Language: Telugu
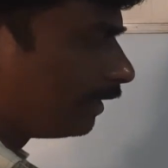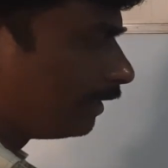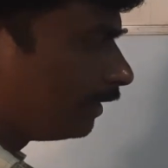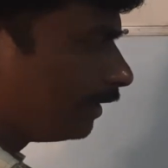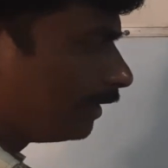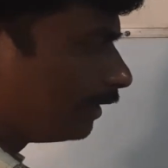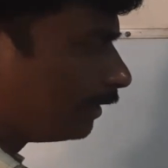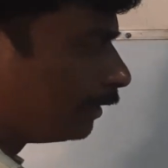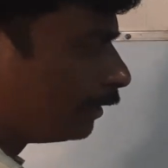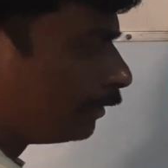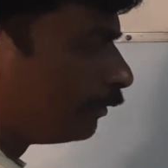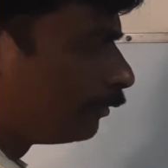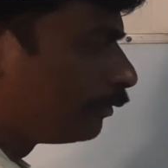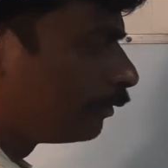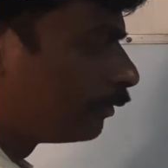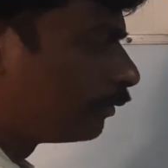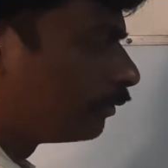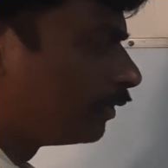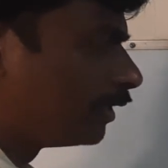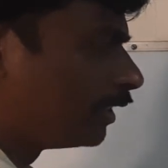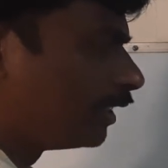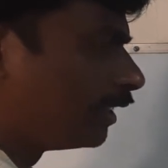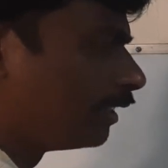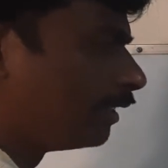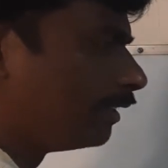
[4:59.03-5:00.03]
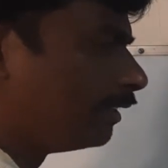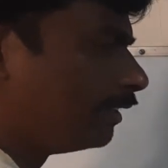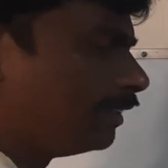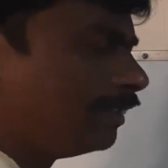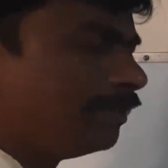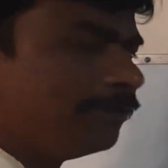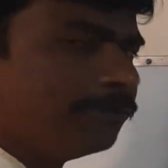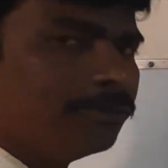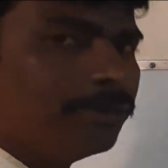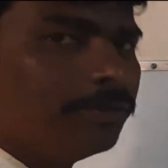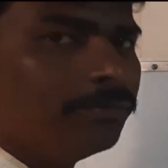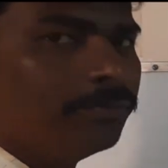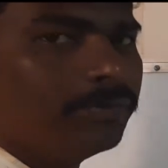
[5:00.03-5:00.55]
అన్ని దీంట్లో ఉండే అన్నీ
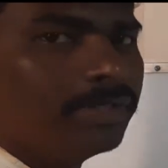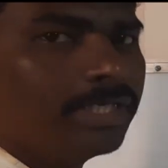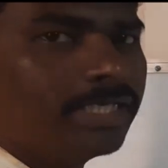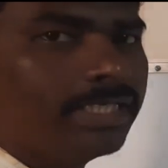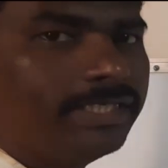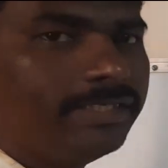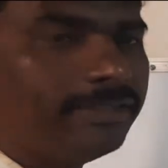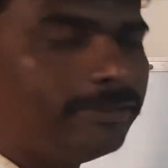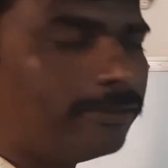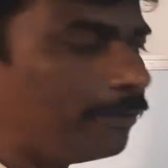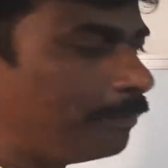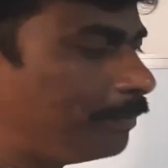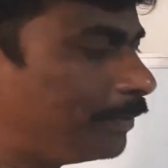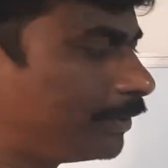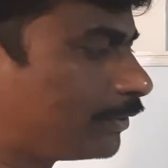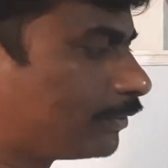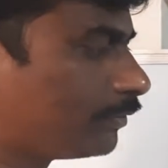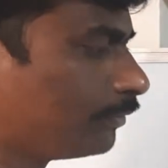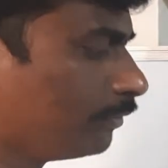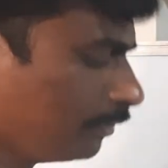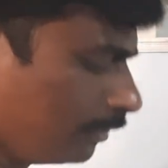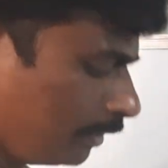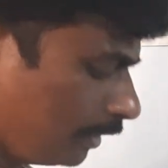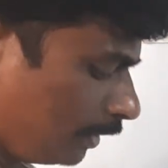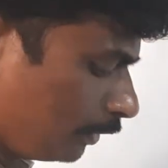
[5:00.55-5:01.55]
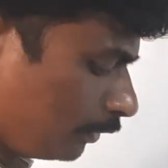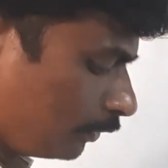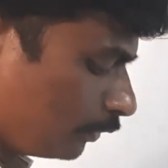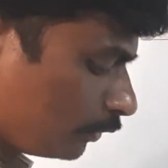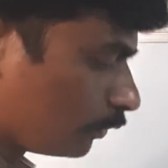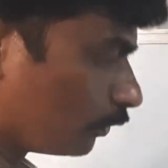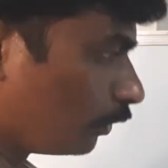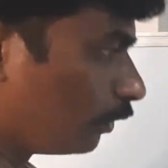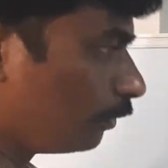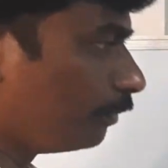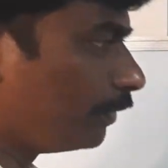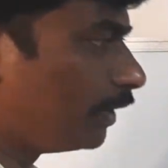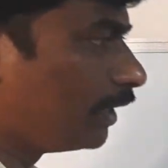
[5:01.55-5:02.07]
కూడా ఉన్నాయి టాపిక్స్
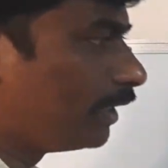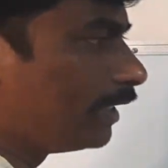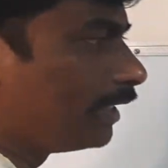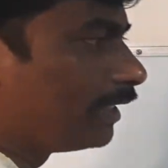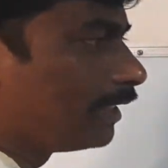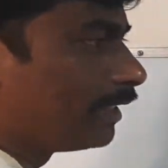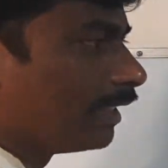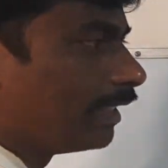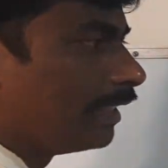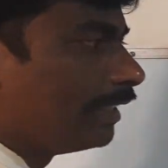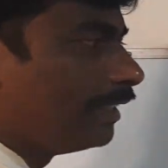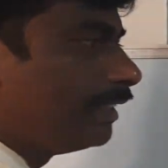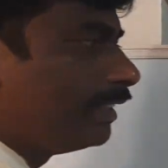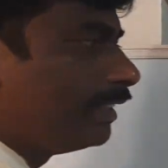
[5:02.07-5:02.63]
సో మీరు ఇంకా